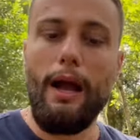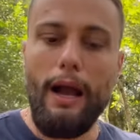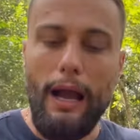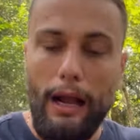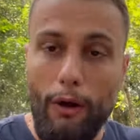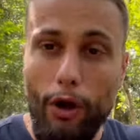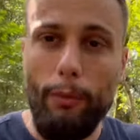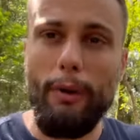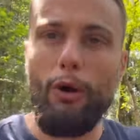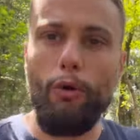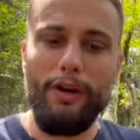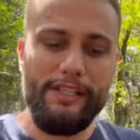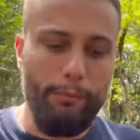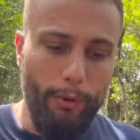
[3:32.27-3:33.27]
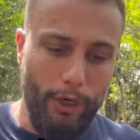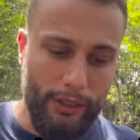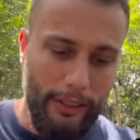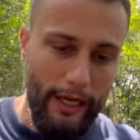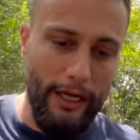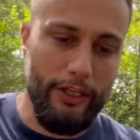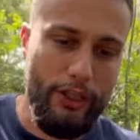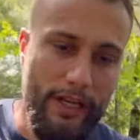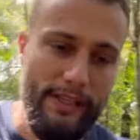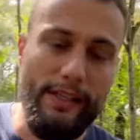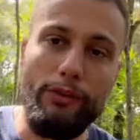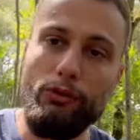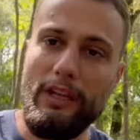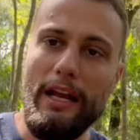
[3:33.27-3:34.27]
Agora uma coisa importante é
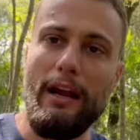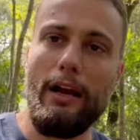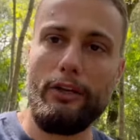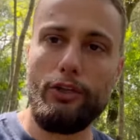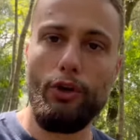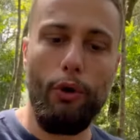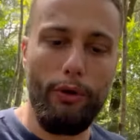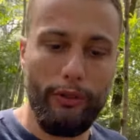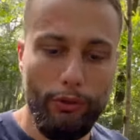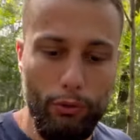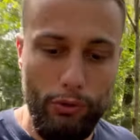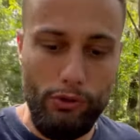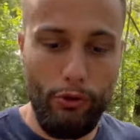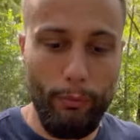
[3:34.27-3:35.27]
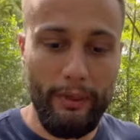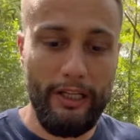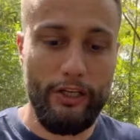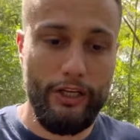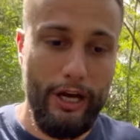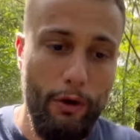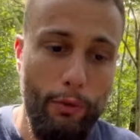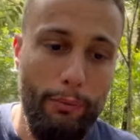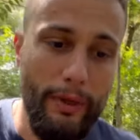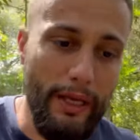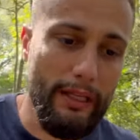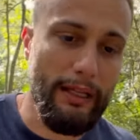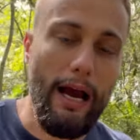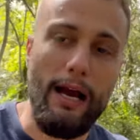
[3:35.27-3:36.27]
se tu tem cachorro e tu costuma deixar
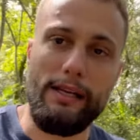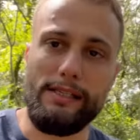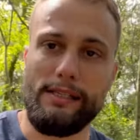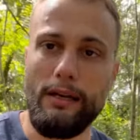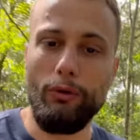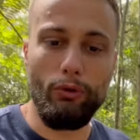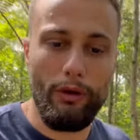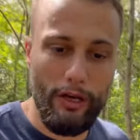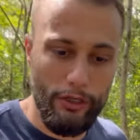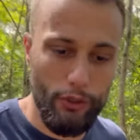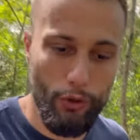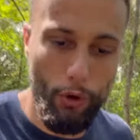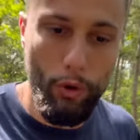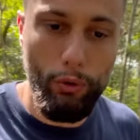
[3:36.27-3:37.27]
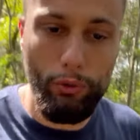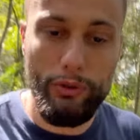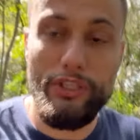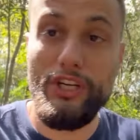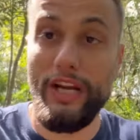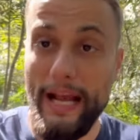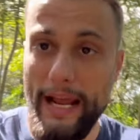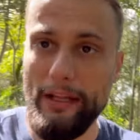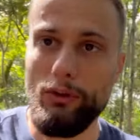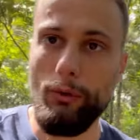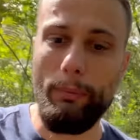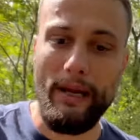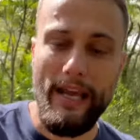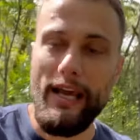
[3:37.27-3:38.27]
comida, a ração do cachorro direto
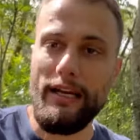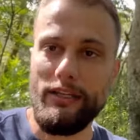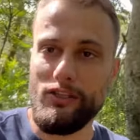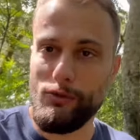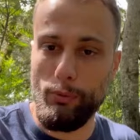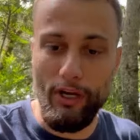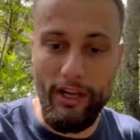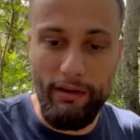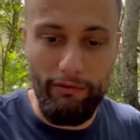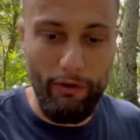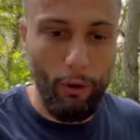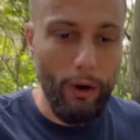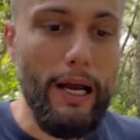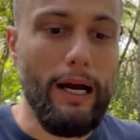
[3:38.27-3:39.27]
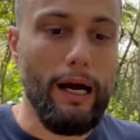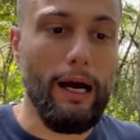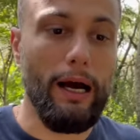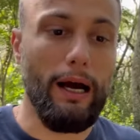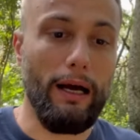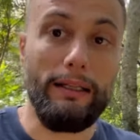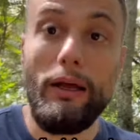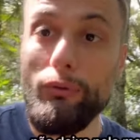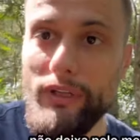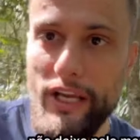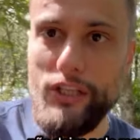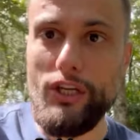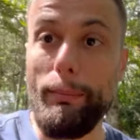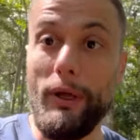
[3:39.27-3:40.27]
para ele disponível, uh, não
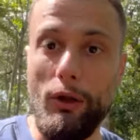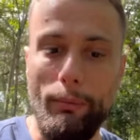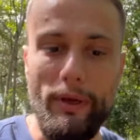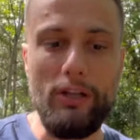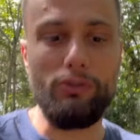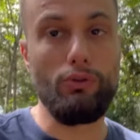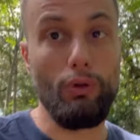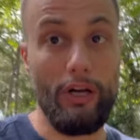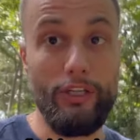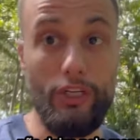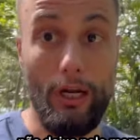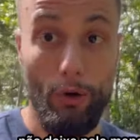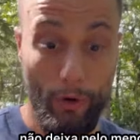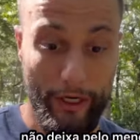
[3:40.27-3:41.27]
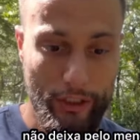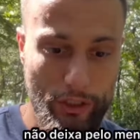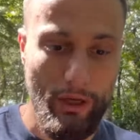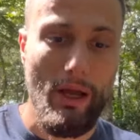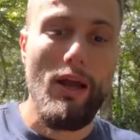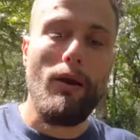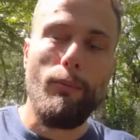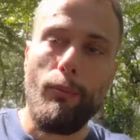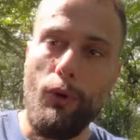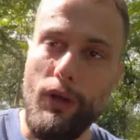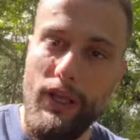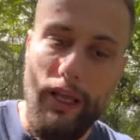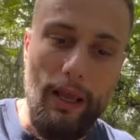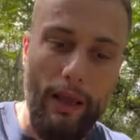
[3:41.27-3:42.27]
deixa pelo menos durante a noite,
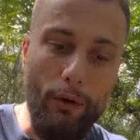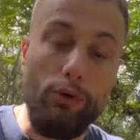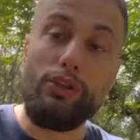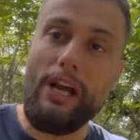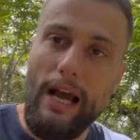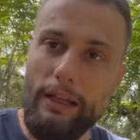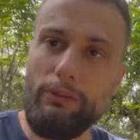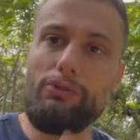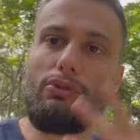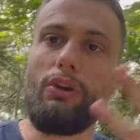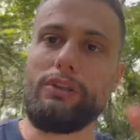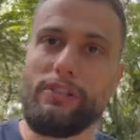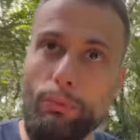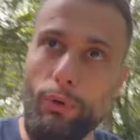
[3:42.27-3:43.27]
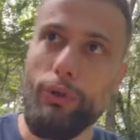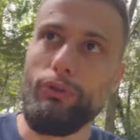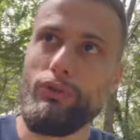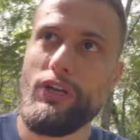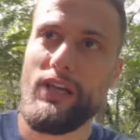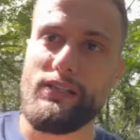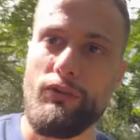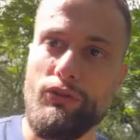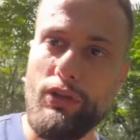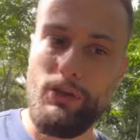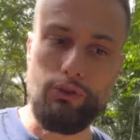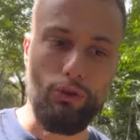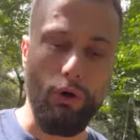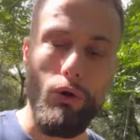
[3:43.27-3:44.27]
porque os ratos gostam muito de ração de
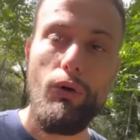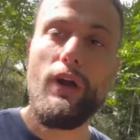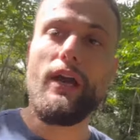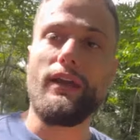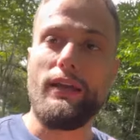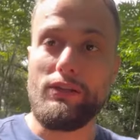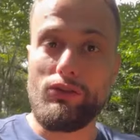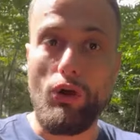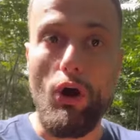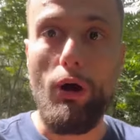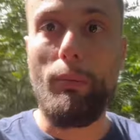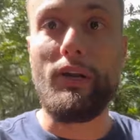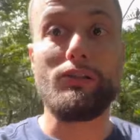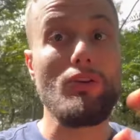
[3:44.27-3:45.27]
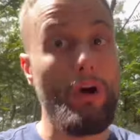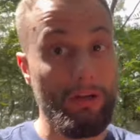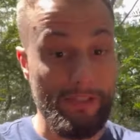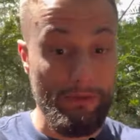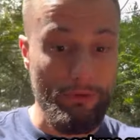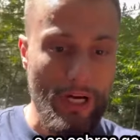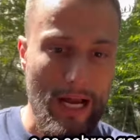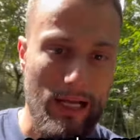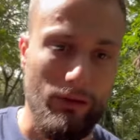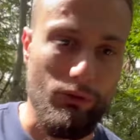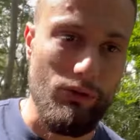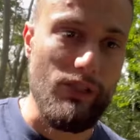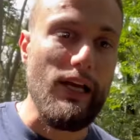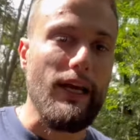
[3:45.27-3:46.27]
cachorro e as cobras gostam de
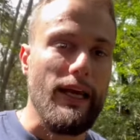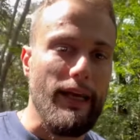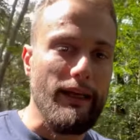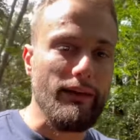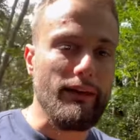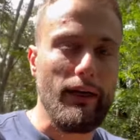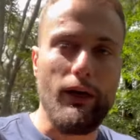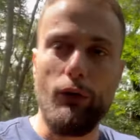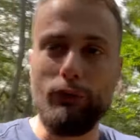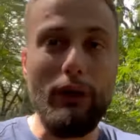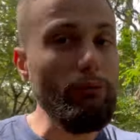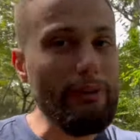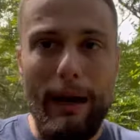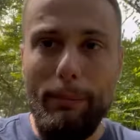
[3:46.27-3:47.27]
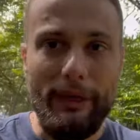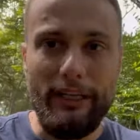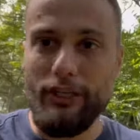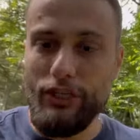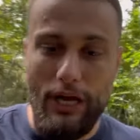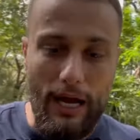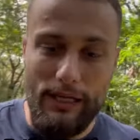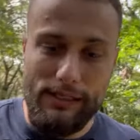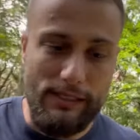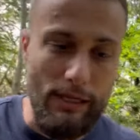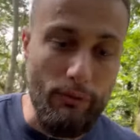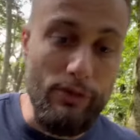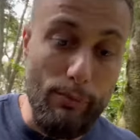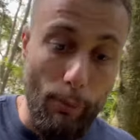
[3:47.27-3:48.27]
ratos. Então não dá para deixar a
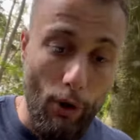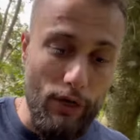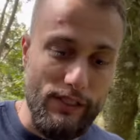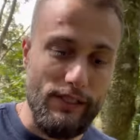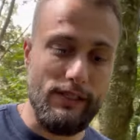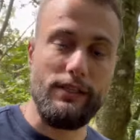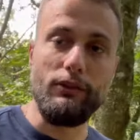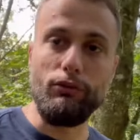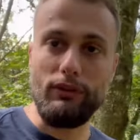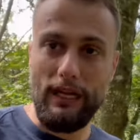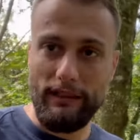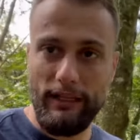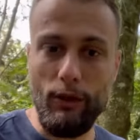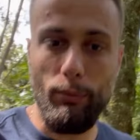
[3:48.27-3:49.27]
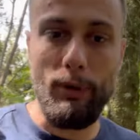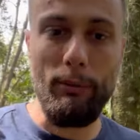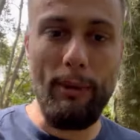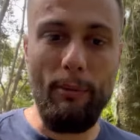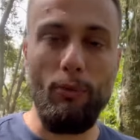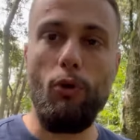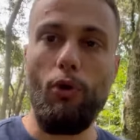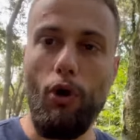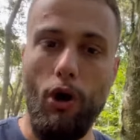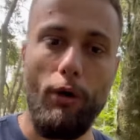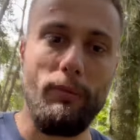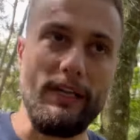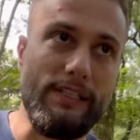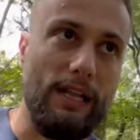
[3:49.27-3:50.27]
ração exposta se tu tá tendo problema com
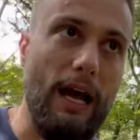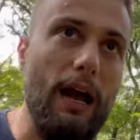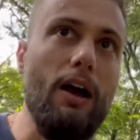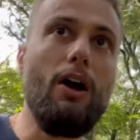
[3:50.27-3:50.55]
cobras, tá?